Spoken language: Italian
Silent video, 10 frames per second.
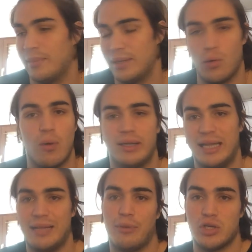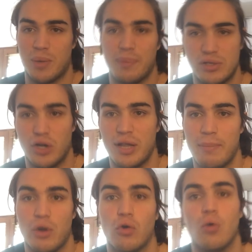guardate i prossimi episodi
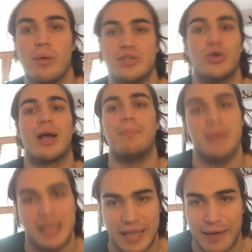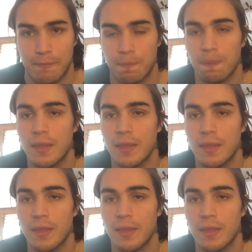almeno con questo capite